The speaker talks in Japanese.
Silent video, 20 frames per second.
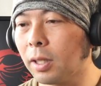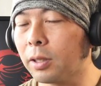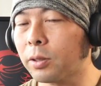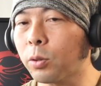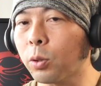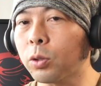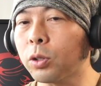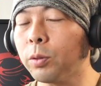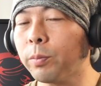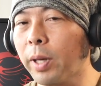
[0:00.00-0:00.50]

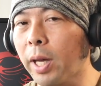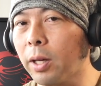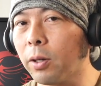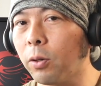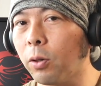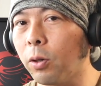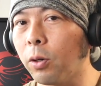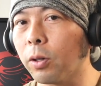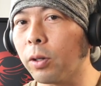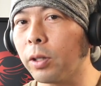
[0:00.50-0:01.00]
側
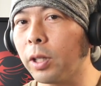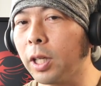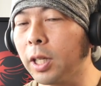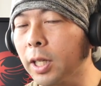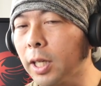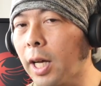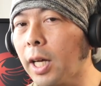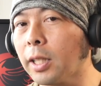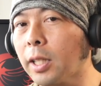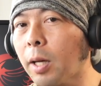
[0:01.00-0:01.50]
面を
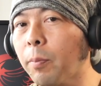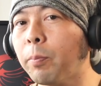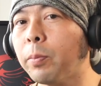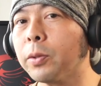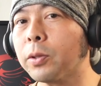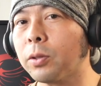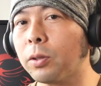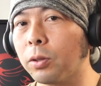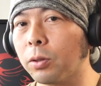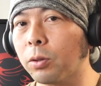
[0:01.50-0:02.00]
1回
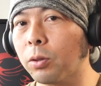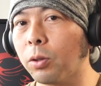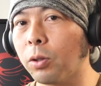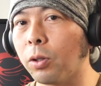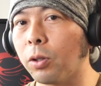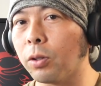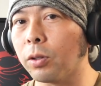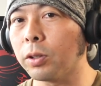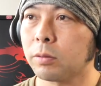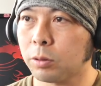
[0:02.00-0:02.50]
タップする
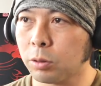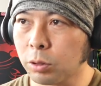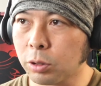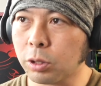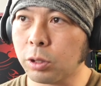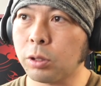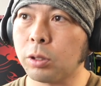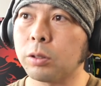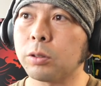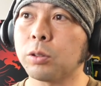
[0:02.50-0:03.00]
と
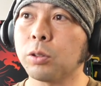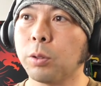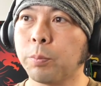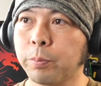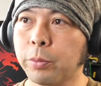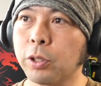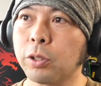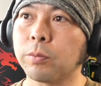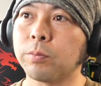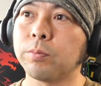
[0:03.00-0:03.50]
11時
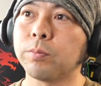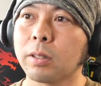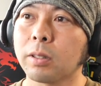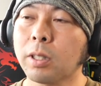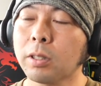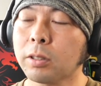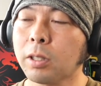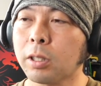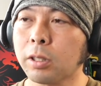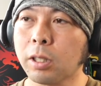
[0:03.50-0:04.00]
11分。
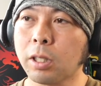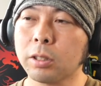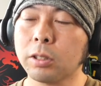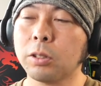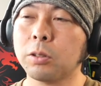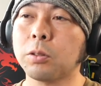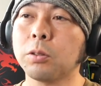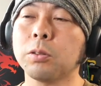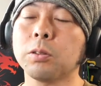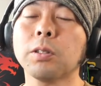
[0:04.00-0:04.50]
現在新
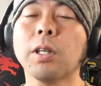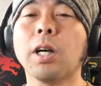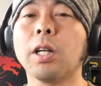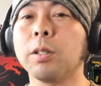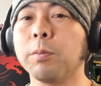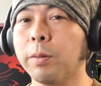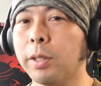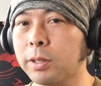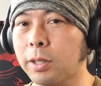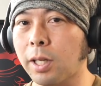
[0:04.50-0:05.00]
しい通知は
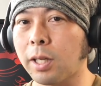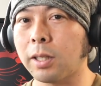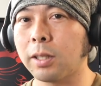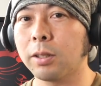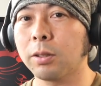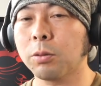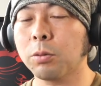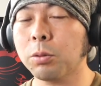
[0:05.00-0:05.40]
ありません。